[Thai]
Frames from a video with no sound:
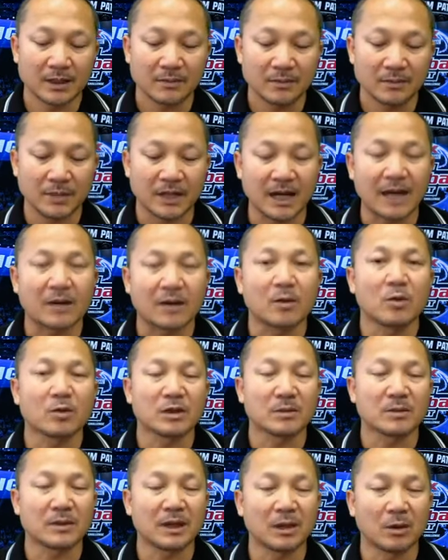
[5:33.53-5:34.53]
พิกัด
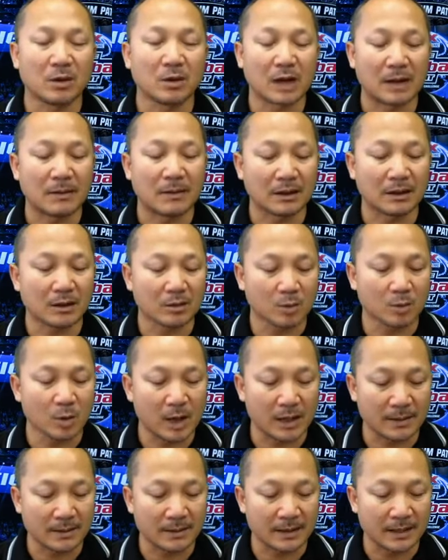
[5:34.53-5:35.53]
60กิโลกรัมแล้วก็คู่เอก
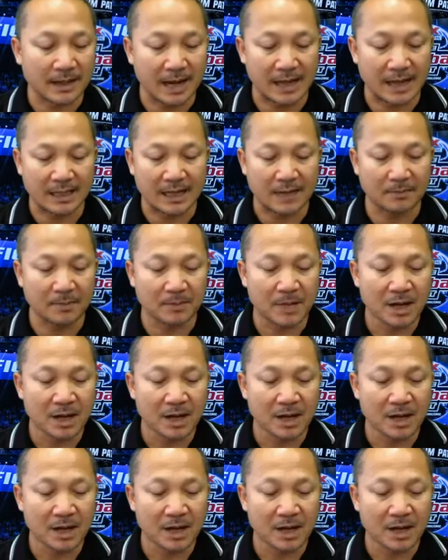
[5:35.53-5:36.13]
รายการครับ